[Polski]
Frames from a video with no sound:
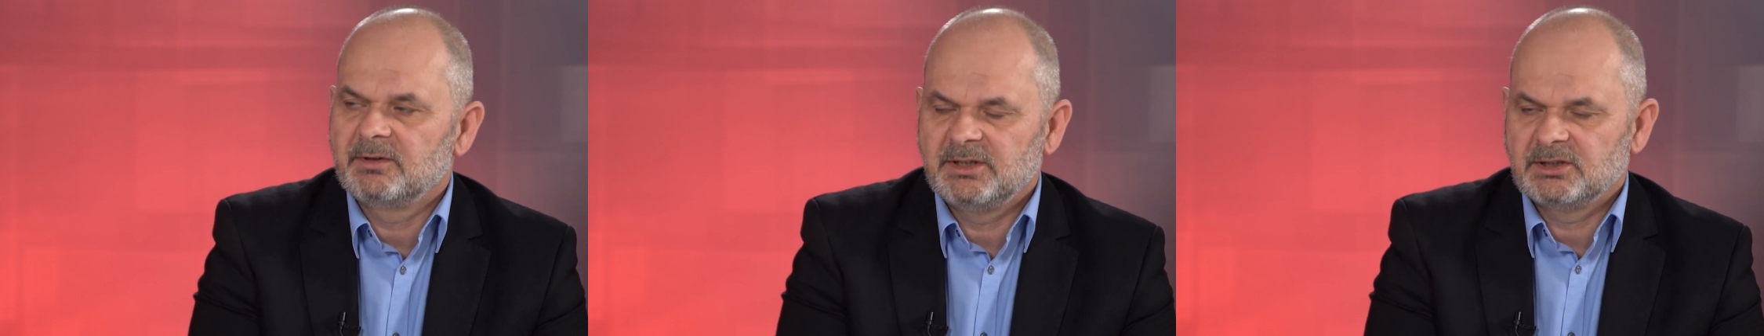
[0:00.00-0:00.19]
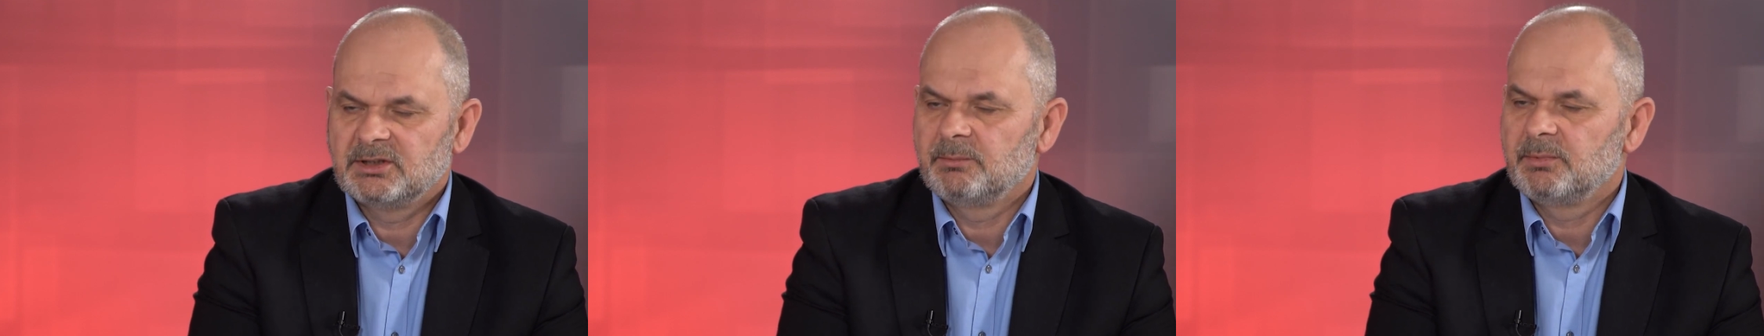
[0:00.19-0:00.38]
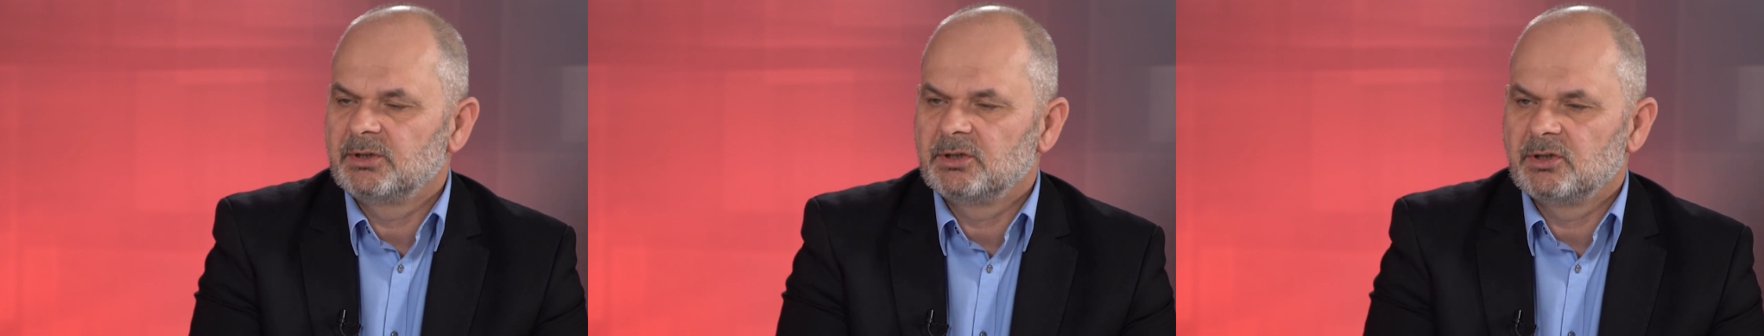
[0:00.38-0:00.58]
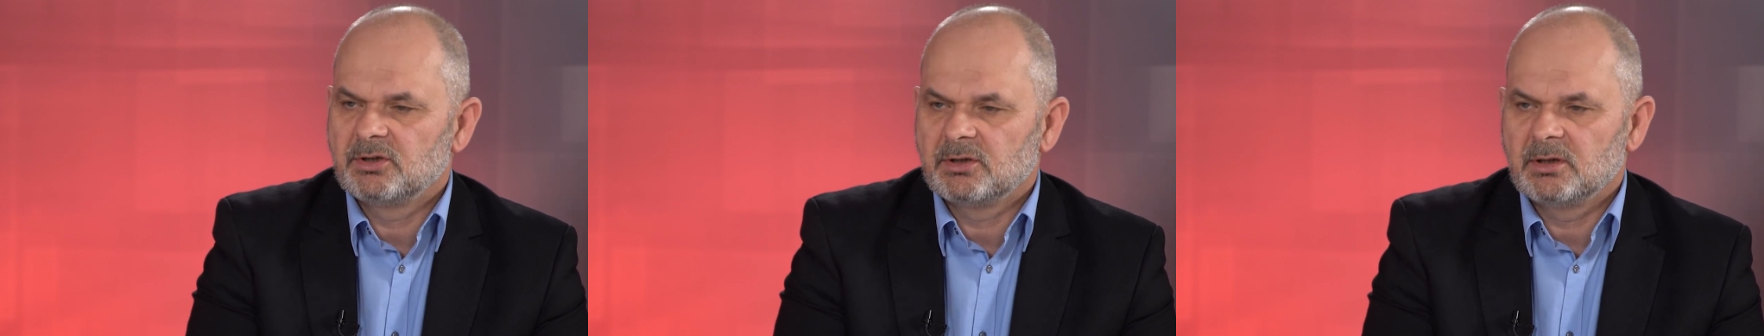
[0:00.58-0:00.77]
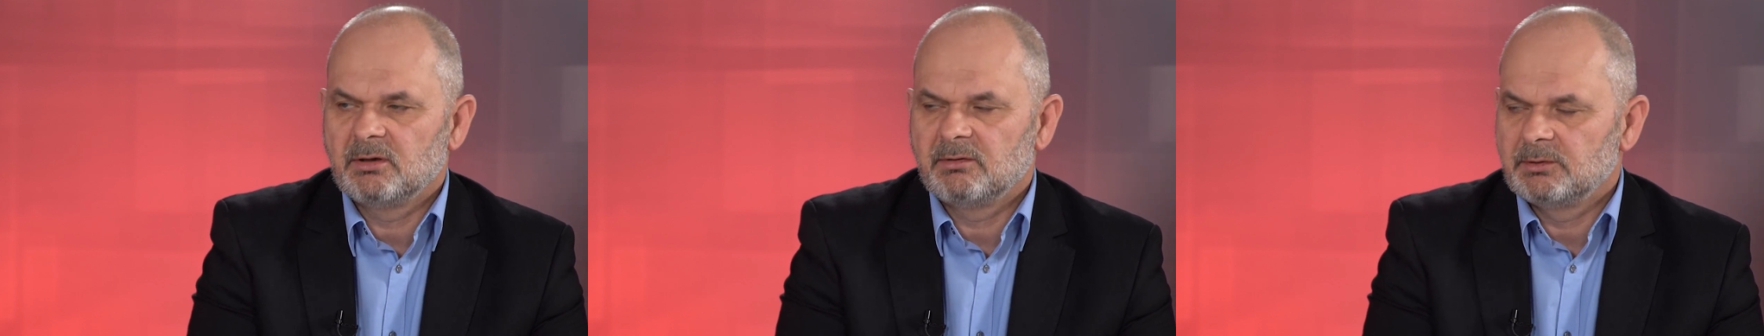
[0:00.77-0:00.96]
Nie chcę powiedzieć
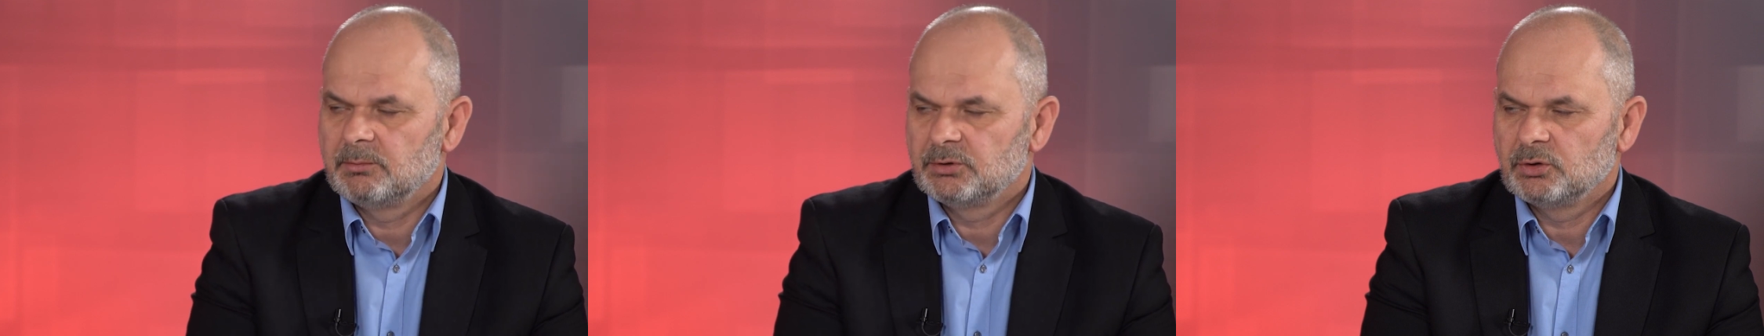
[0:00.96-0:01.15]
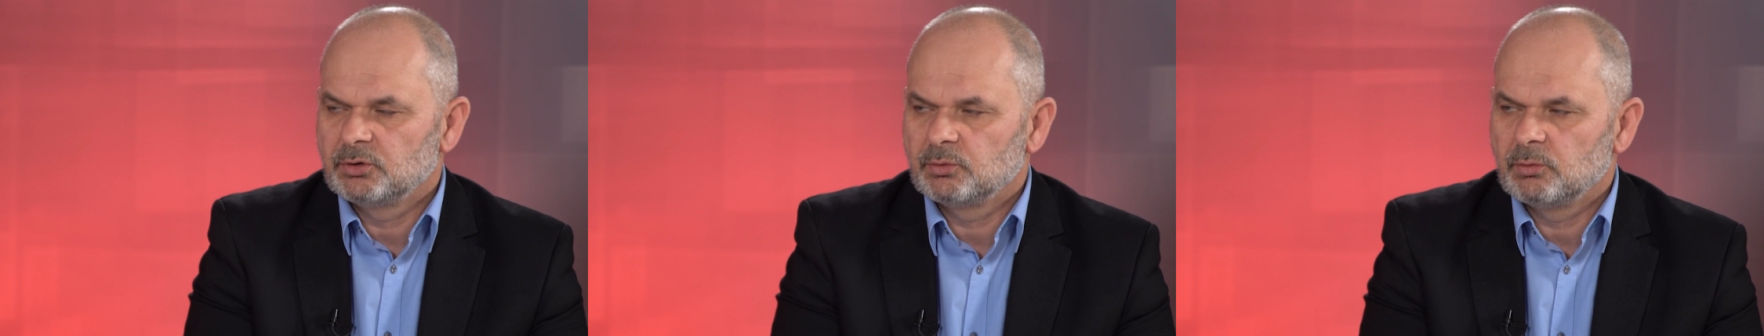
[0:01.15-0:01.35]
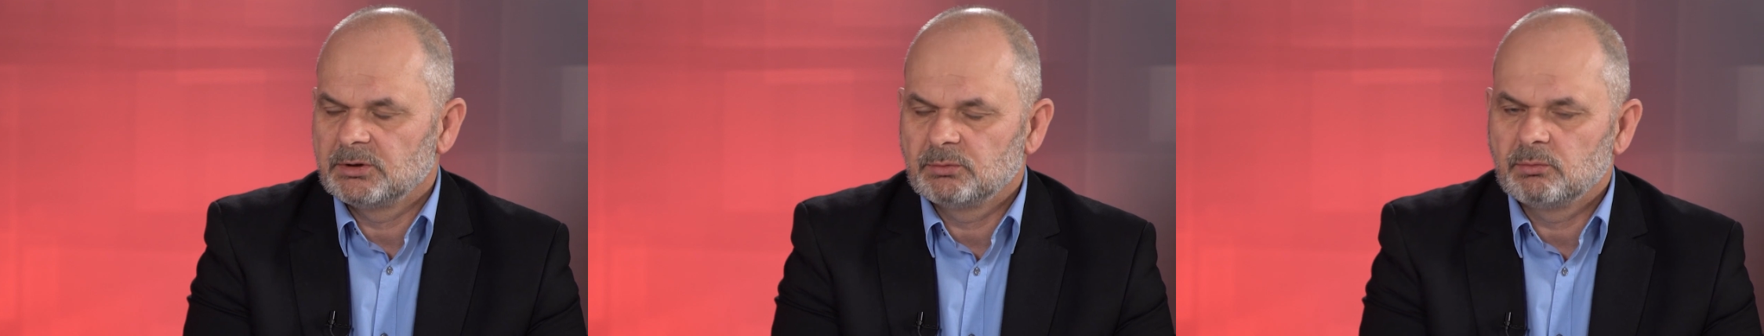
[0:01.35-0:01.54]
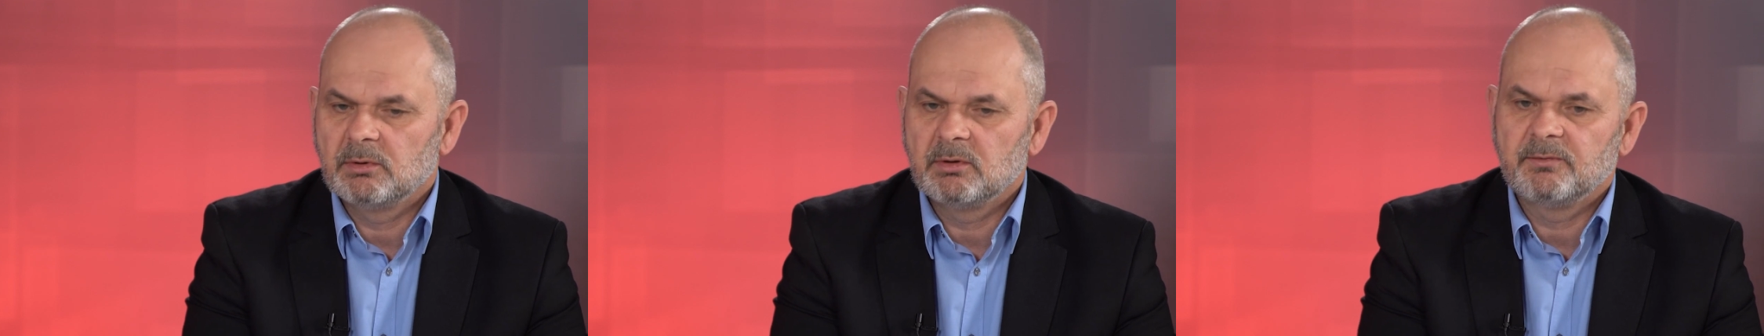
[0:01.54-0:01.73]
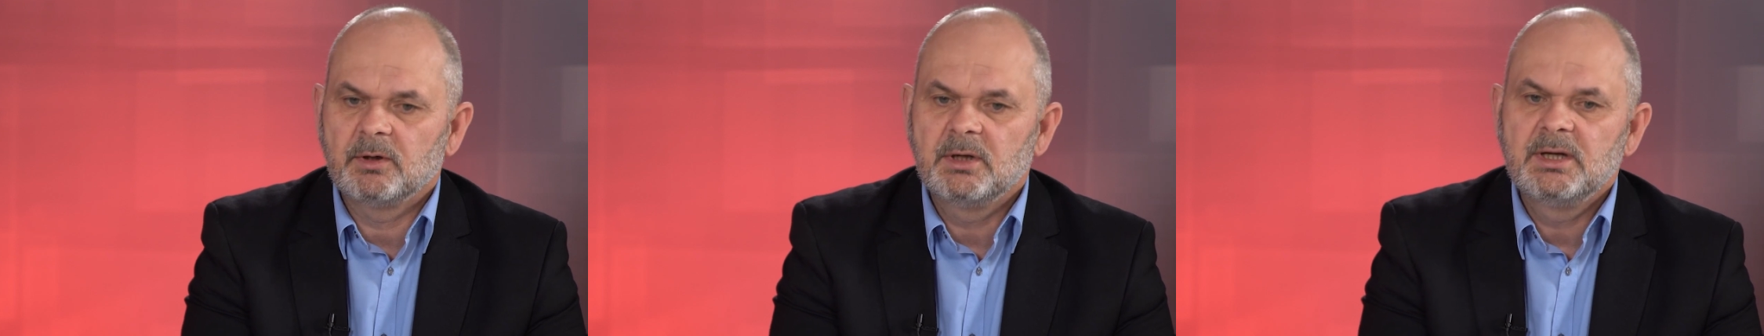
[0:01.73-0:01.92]
żonglować, bo to złe
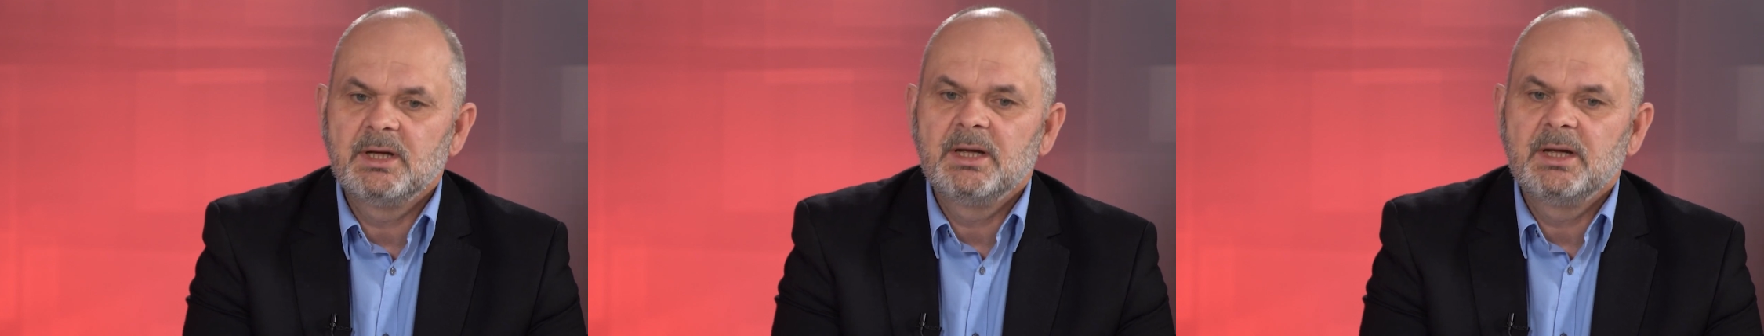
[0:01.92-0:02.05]
słowo,